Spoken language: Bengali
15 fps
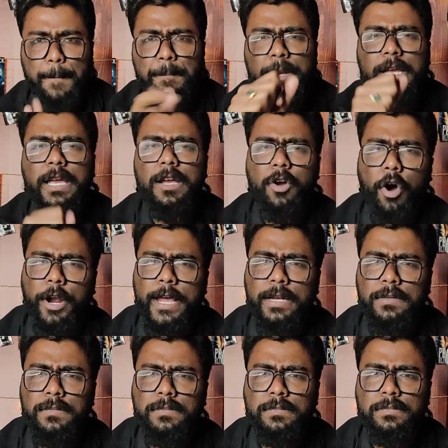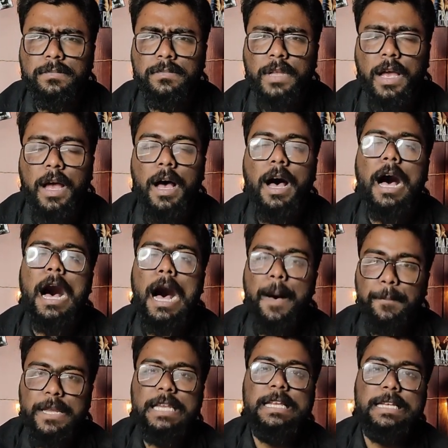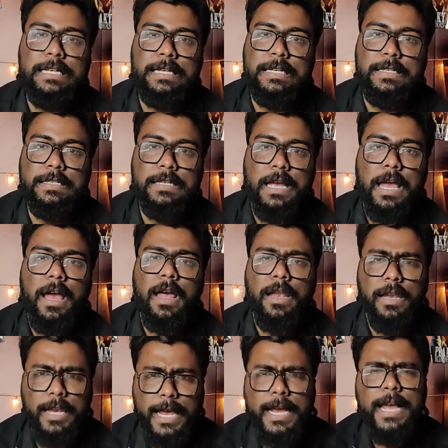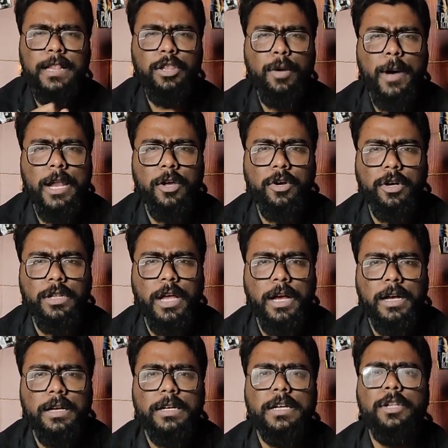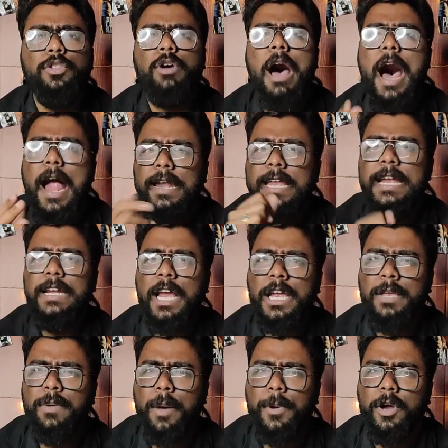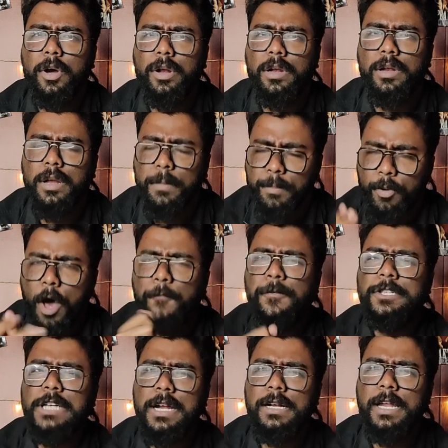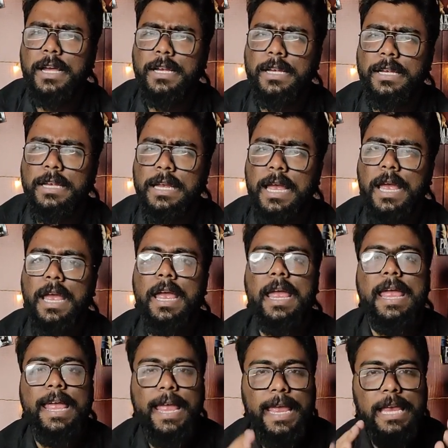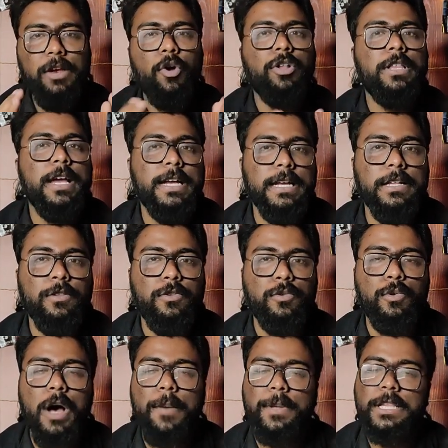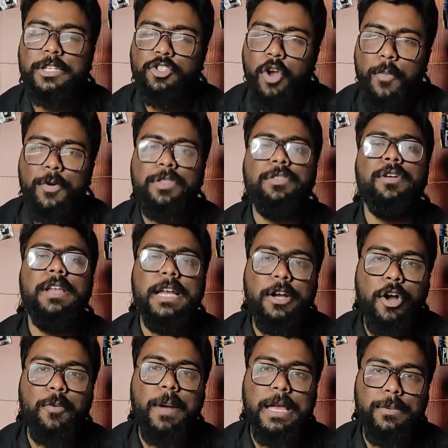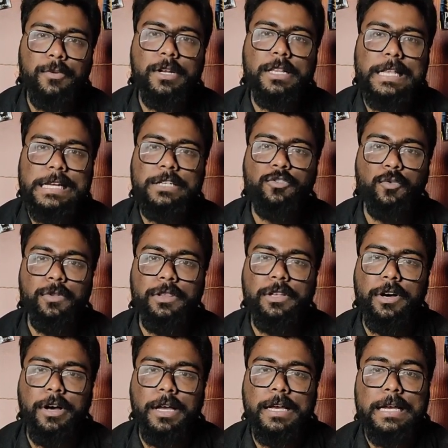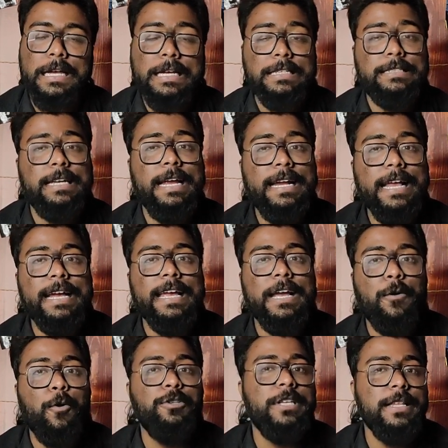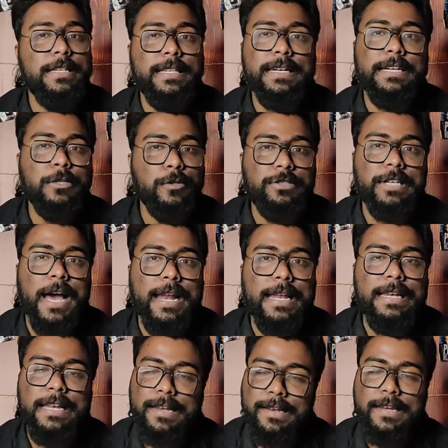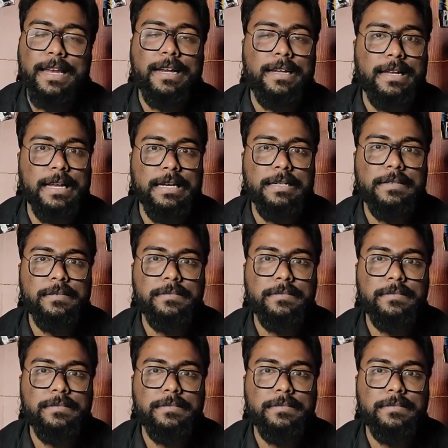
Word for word: আপনি কি করেন আমি লিখি লেখেন তো ভালো কথা কিন্তু আর্নিংটা কিভাবে করেন প্রফেশনটা কি এই কথা কিন্তু আমাদের সমস্ত লেখক ভাই বোনেদেরই শুনতে হয় সেটাকে খোঁচা দিতে কিন্তু ছাড়েননি ডিরেক্টর